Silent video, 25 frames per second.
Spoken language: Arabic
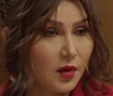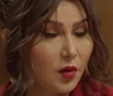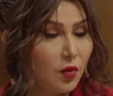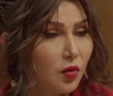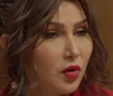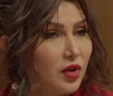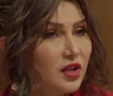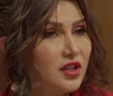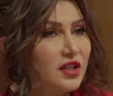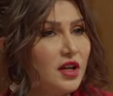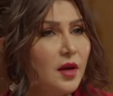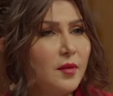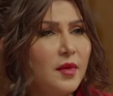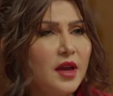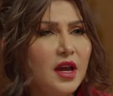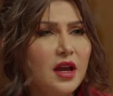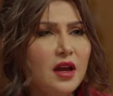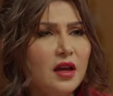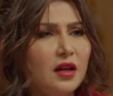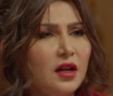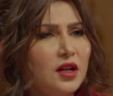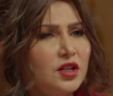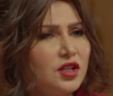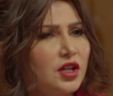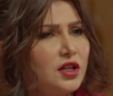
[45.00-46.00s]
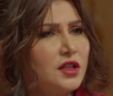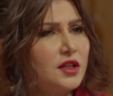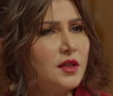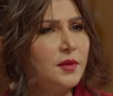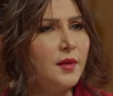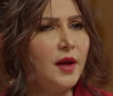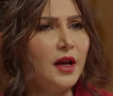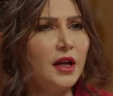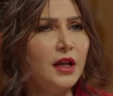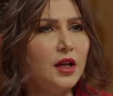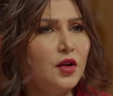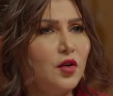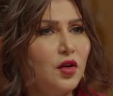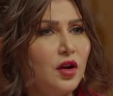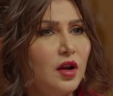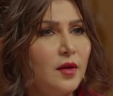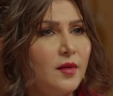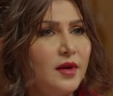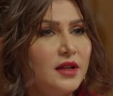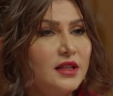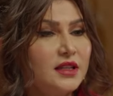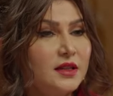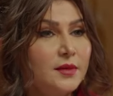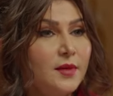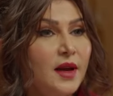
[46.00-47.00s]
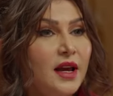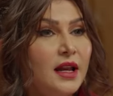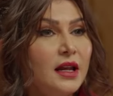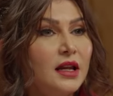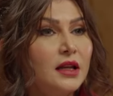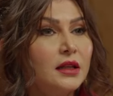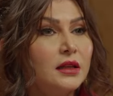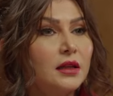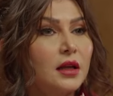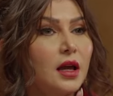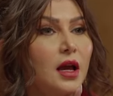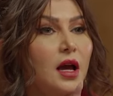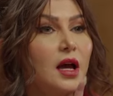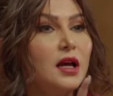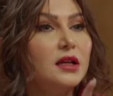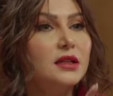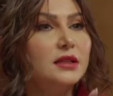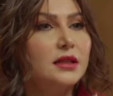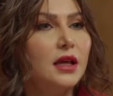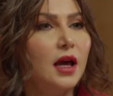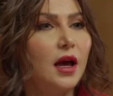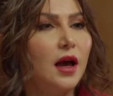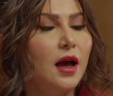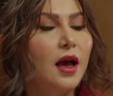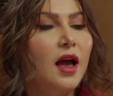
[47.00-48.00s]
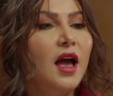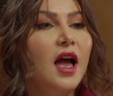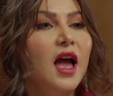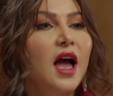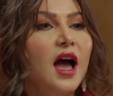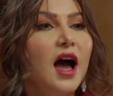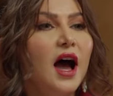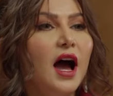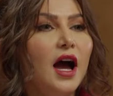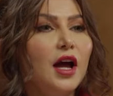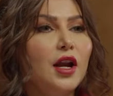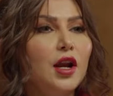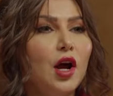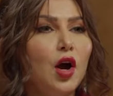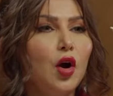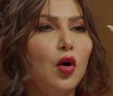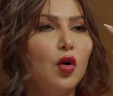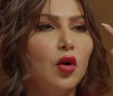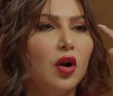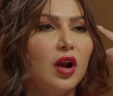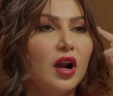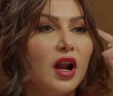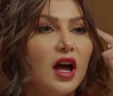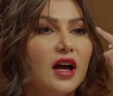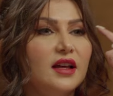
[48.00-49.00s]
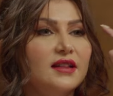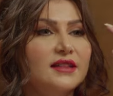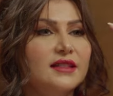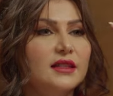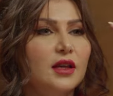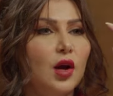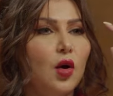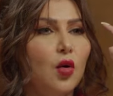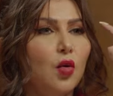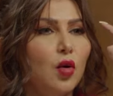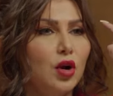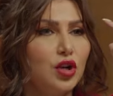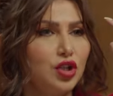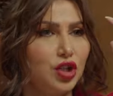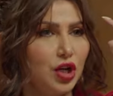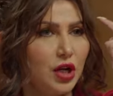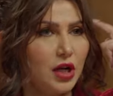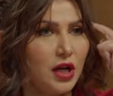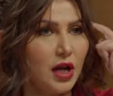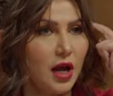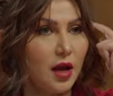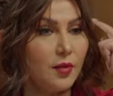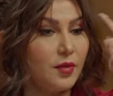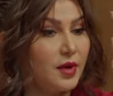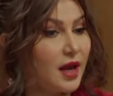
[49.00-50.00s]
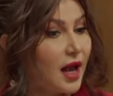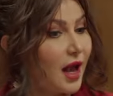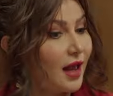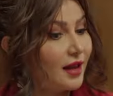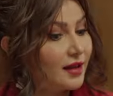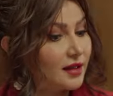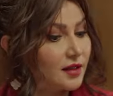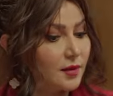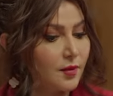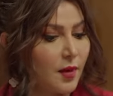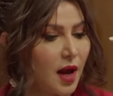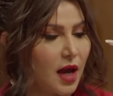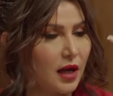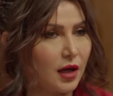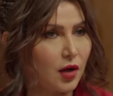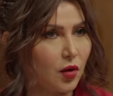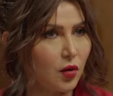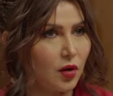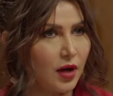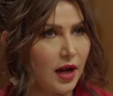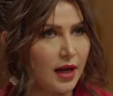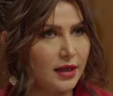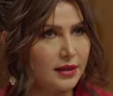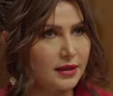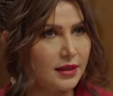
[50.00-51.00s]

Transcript: وانت مين عشان تسمح لي ولا ما تسمح لي تخسى انا حره اتزوج اللي ابي انت مالك ولايه